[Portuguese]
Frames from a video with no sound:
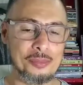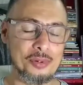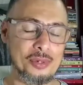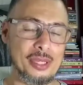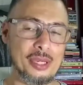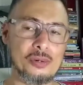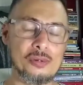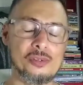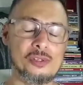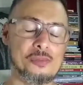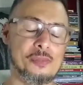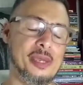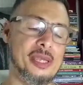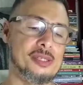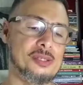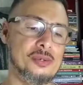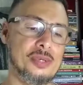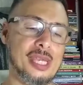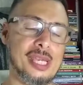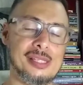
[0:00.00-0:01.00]
Porque alguns
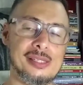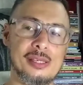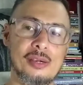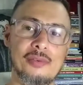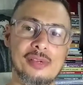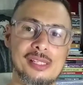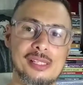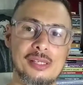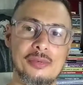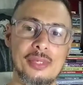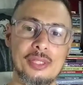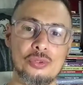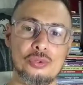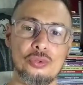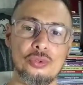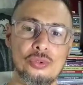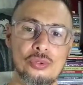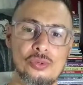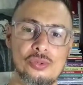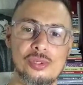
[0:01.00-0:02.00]
pensam que a salvação é
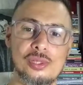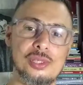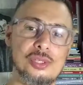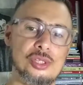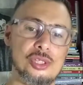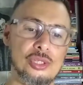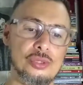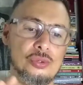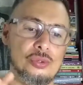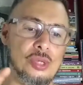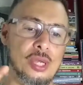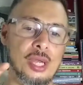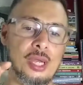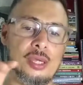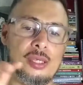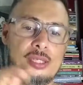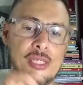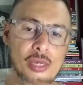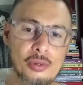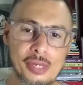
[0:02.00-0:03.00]
tudo no sentido
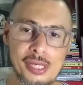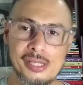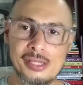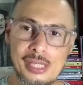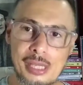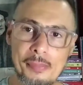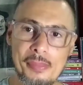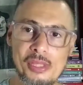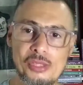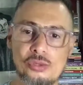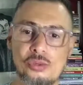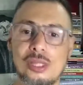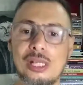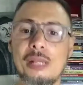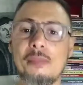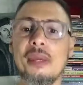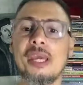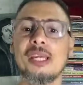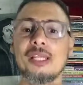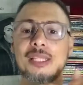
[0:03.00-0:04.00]
de alcançar a pessoa e
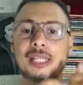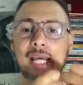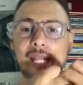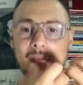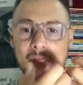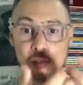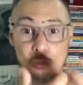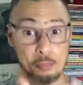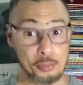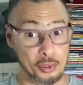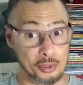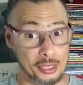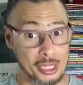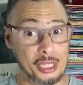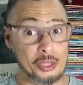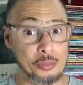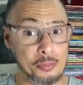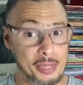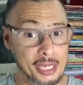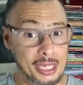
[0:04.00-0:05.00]
libertá-la do
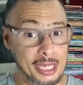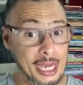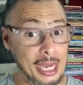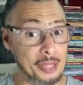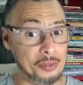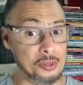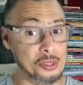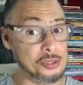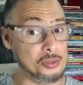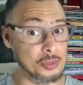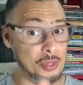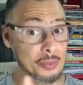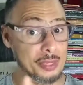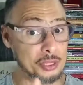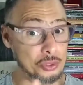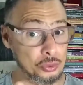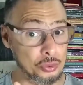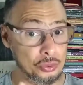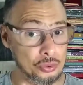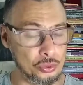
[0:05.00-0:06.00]
poder do pecado. Isso não
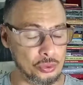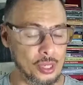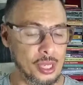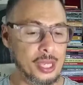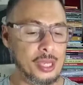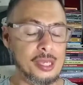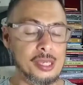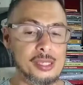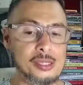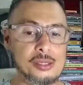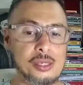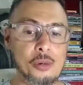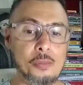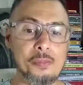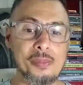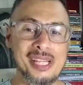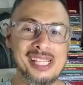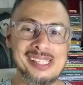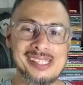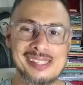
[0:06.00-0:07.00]
é tudo. Isso é o
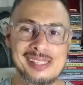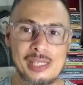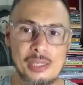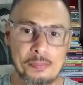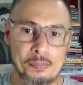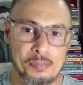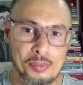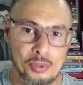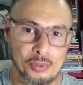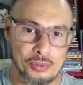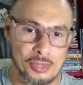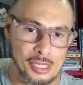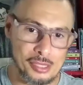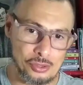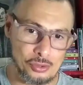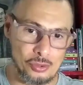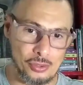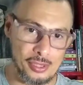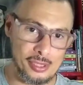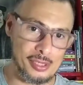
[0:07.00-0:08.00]
princípio
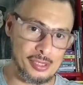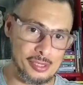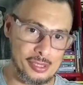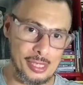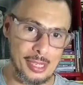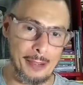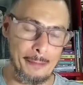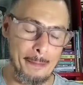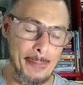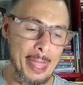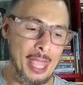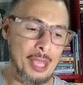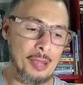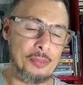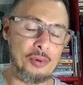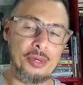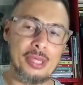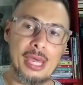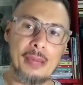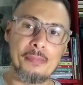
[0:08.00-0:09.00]
das coisas, tá?
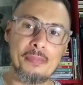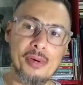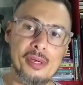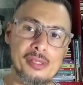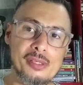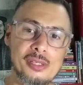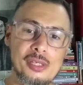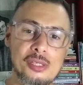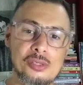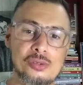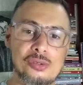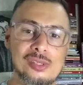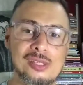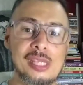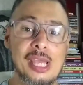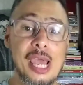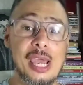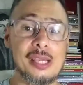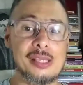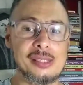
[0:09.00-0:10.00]
Porque após isso
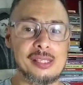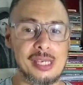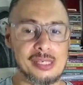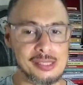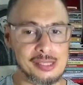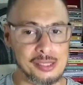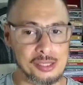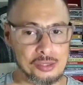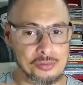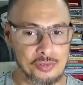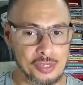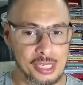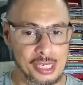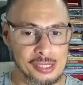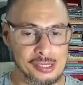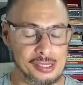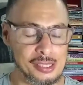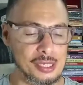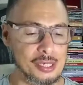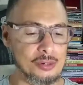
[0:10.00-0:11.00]
segue-se a
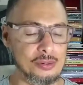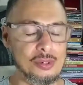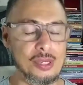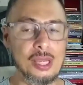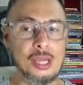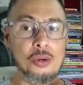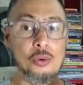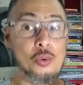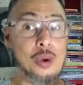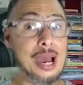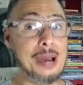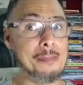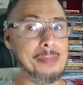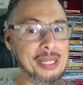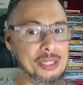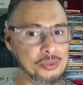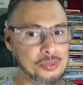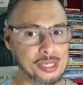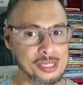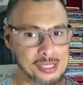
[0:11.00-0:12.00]
santificação, o
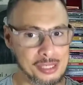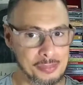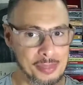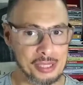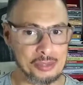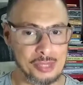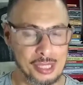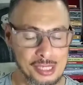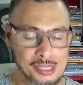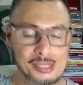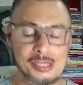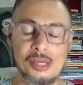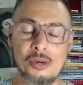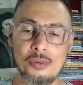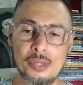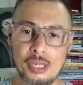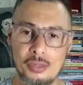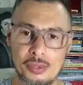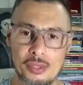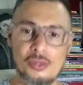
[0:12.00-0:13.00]
amadurecimento
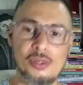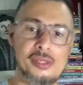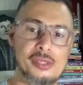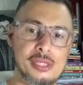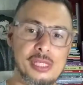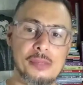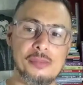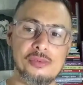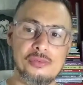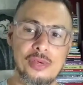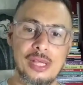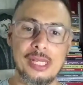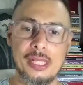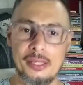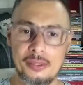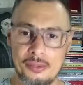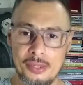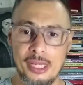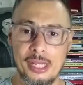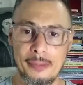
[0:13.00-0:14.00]
cristão, que é o que nós estamos
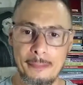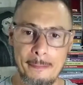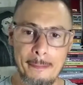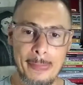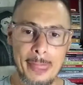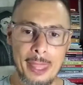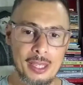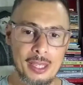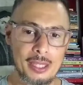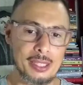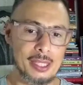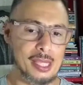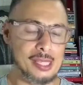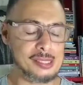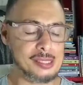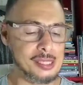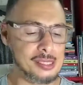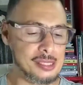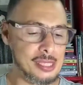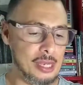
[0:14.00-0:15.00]
falando, né?
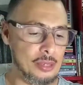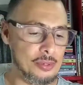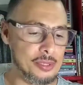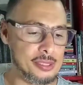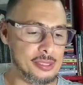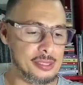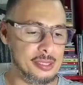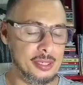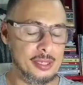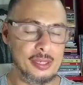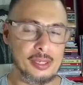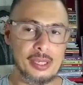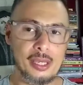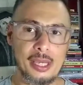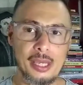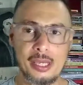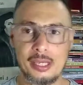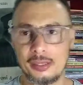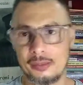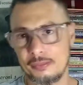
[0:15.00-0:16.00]
Nessas aulas
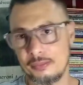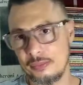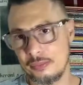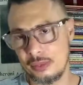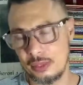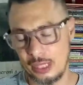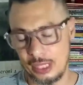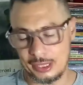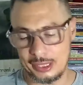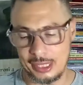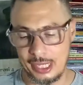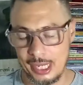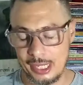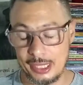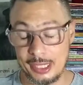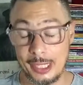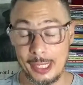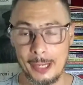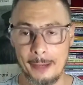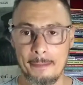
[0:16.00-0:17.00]
é, até
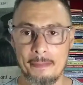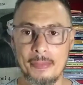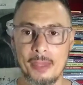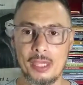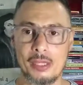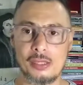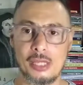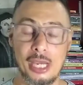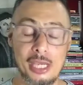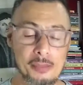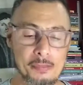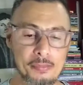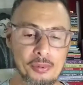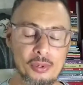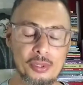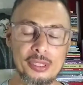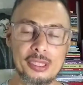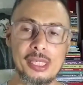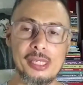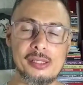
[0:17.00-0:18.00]
aqui a
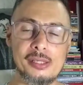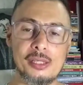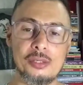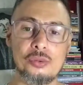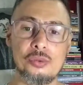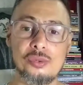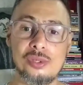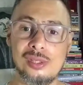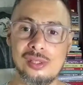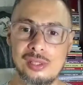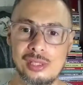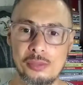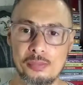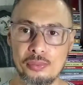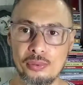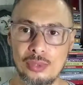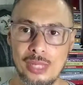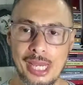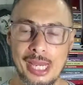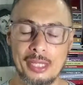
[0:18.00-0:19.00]
importância do
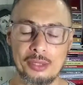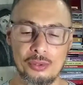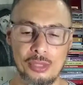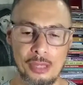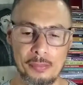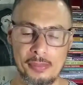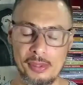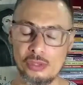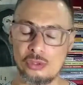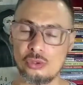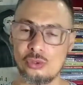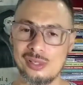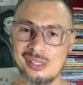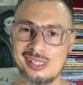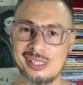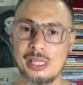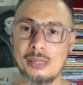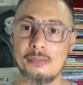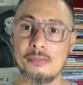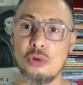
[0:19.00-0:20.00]
discipulado, da pessoa
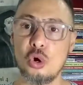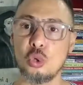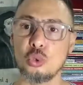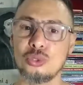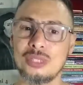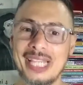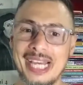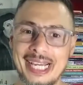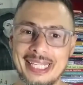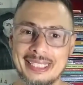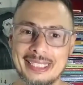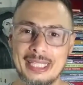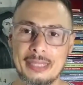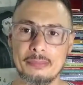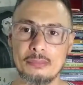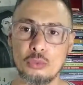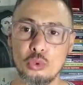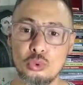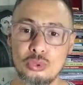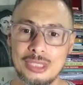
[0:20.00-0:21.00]
ser
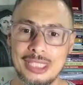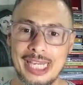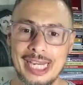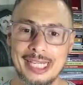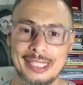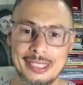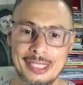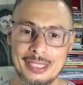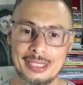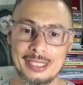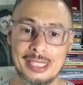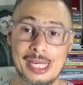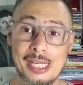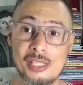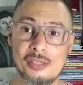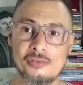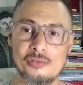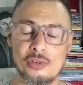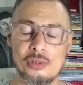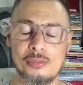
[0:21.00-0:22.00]
moldada, mudada,
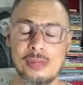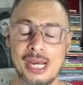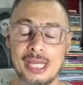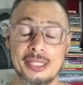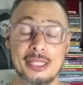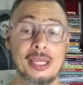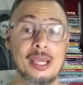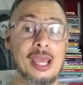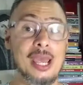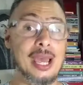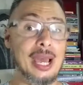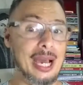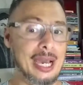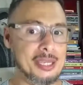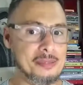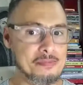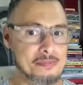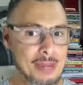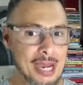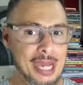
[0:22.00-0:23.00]
transformada
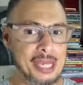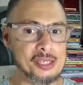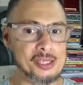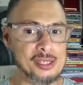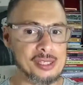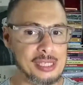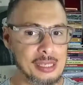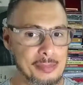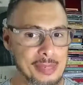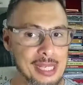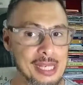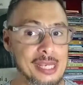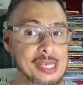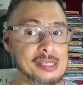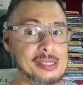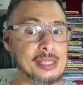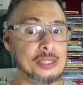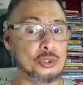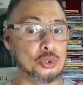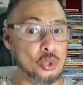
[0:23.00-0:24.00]
à imagem e
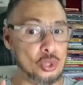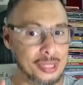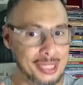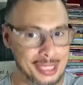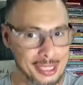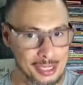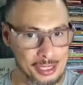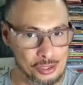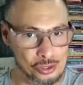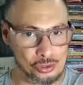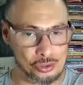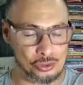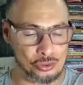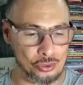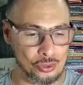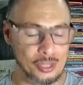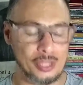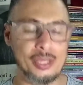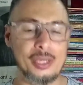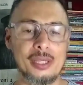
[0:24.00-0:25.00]
semelhança do
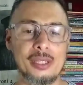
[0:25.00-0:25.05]
Cristo.